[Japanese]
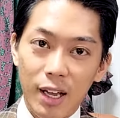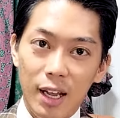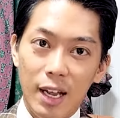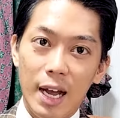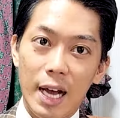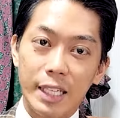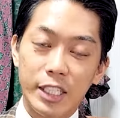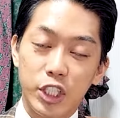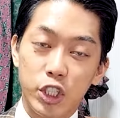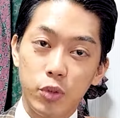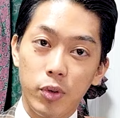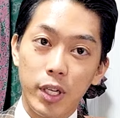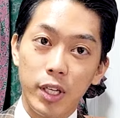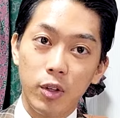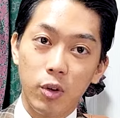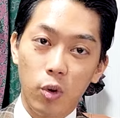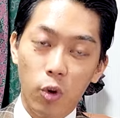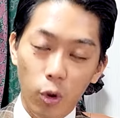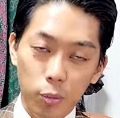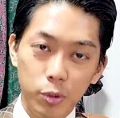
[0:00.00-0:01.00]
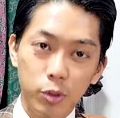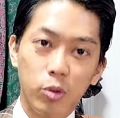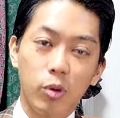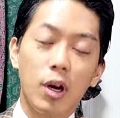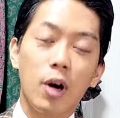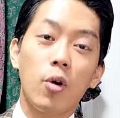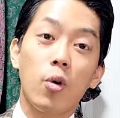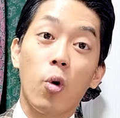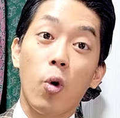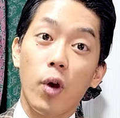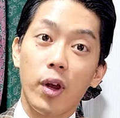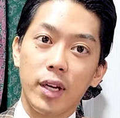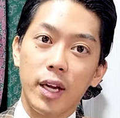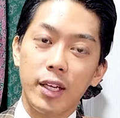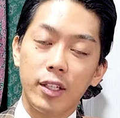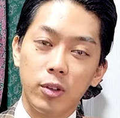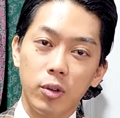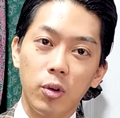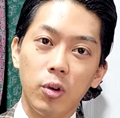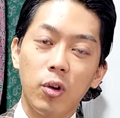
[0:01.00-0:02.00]
え8割5分とかを超え
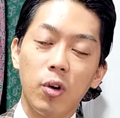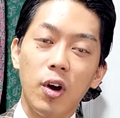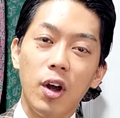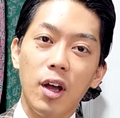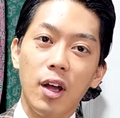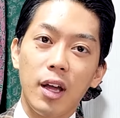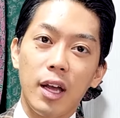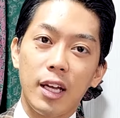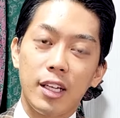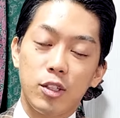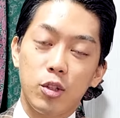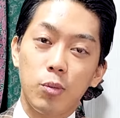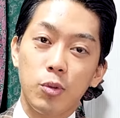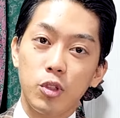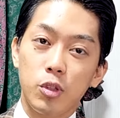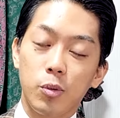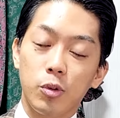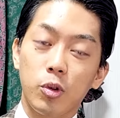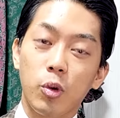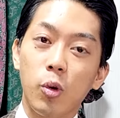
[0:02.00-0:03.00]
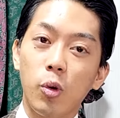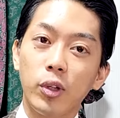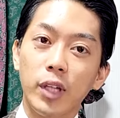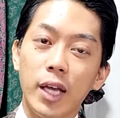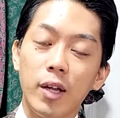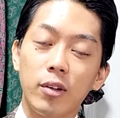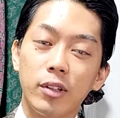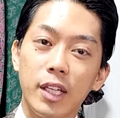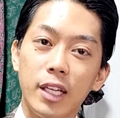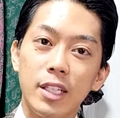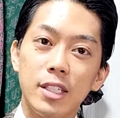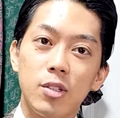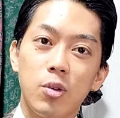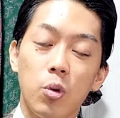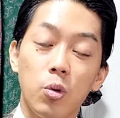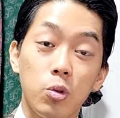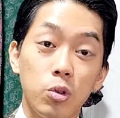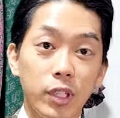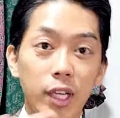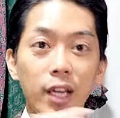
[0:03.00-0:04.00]
ないと、えそもそも東大の
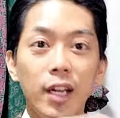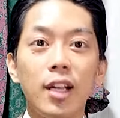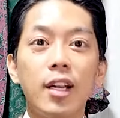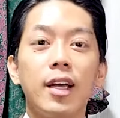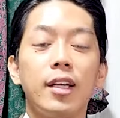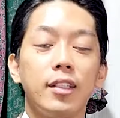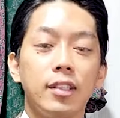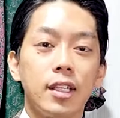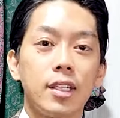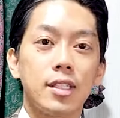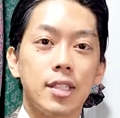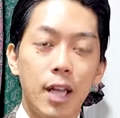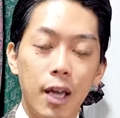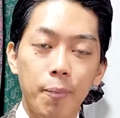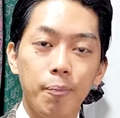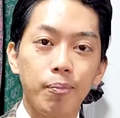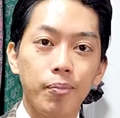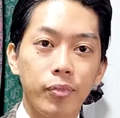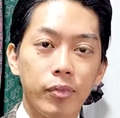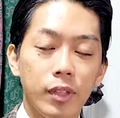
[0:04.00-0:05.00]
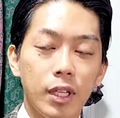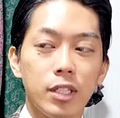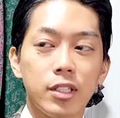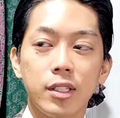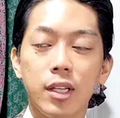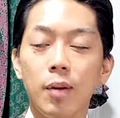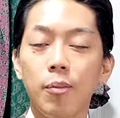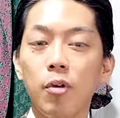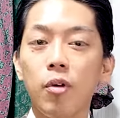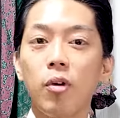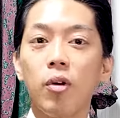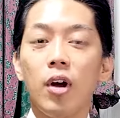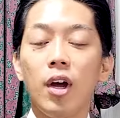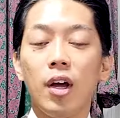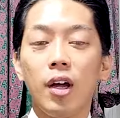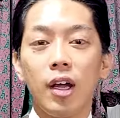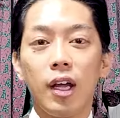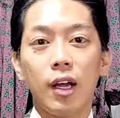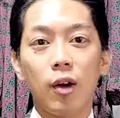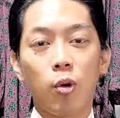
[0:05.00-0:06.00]
テストを受けれないんですねでしかも、
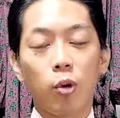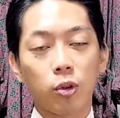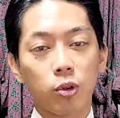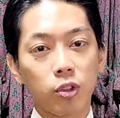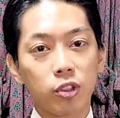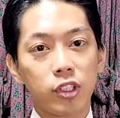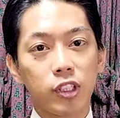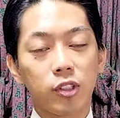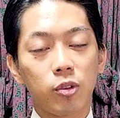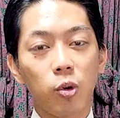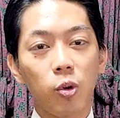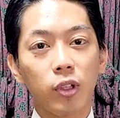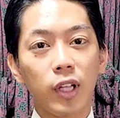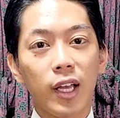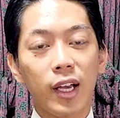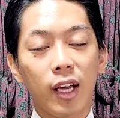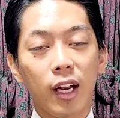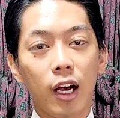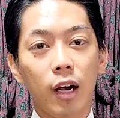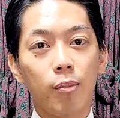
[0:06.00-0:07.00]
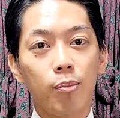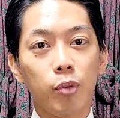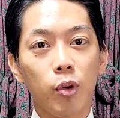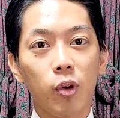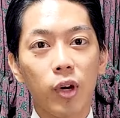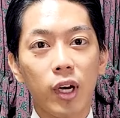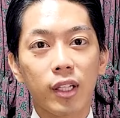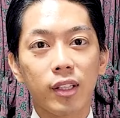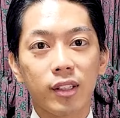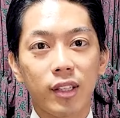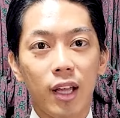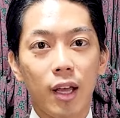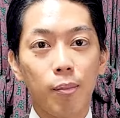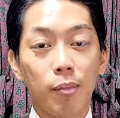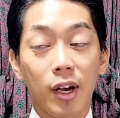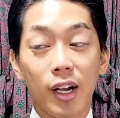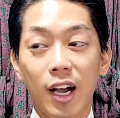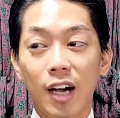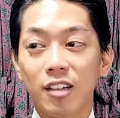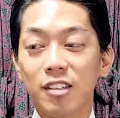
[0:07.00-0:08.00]
え今年東大から発表があって、
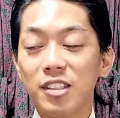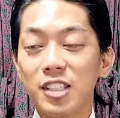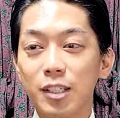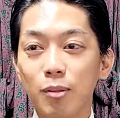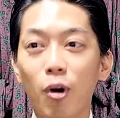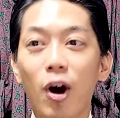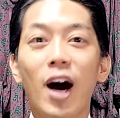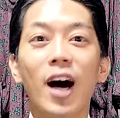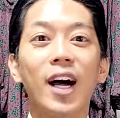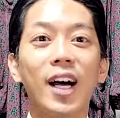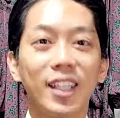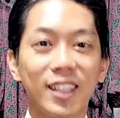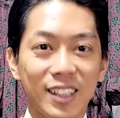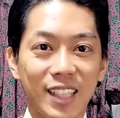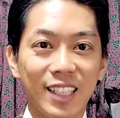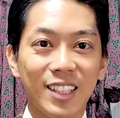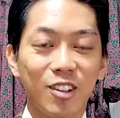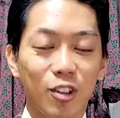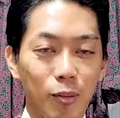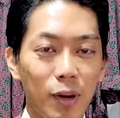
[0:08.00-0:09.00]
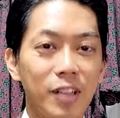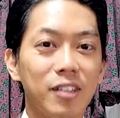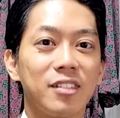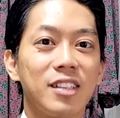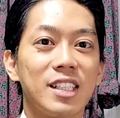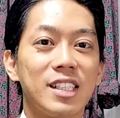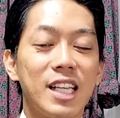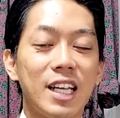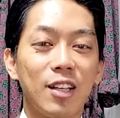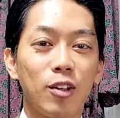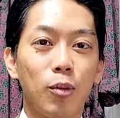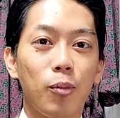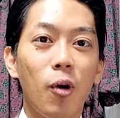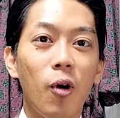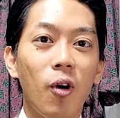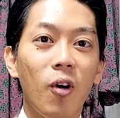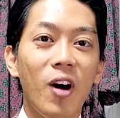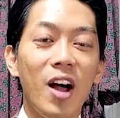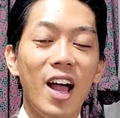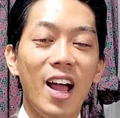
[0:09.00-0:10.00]
まあ、学費も上がったっていうのもあるんですけれど
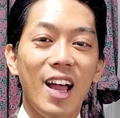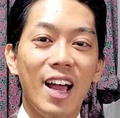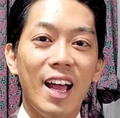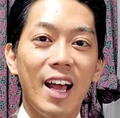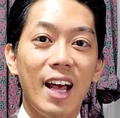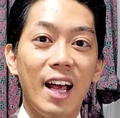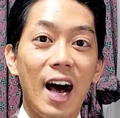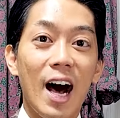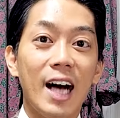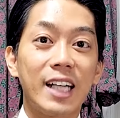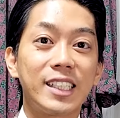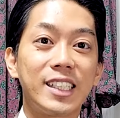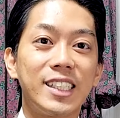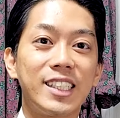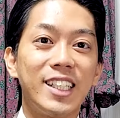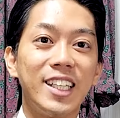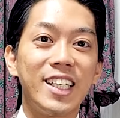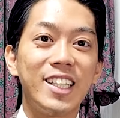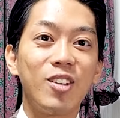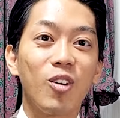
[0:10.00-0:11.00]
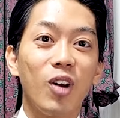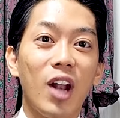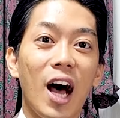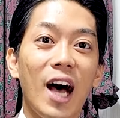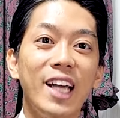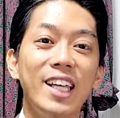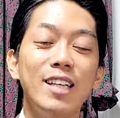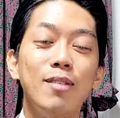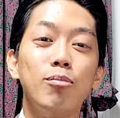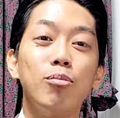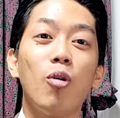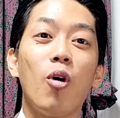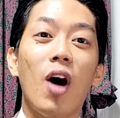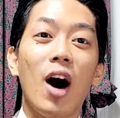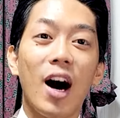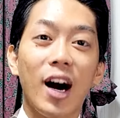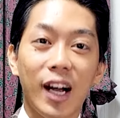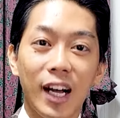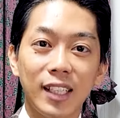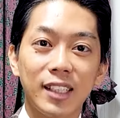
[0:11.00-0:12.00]
も、え足切りのラインも
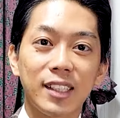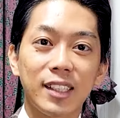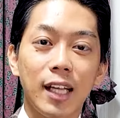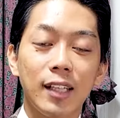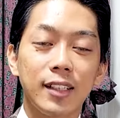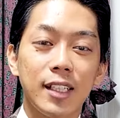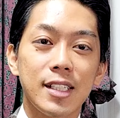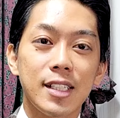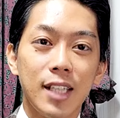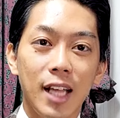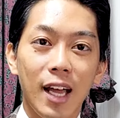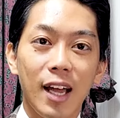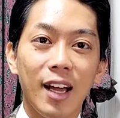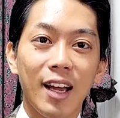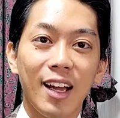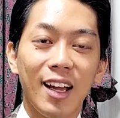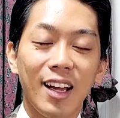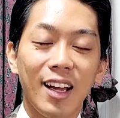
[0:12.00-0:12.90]
上がったんですね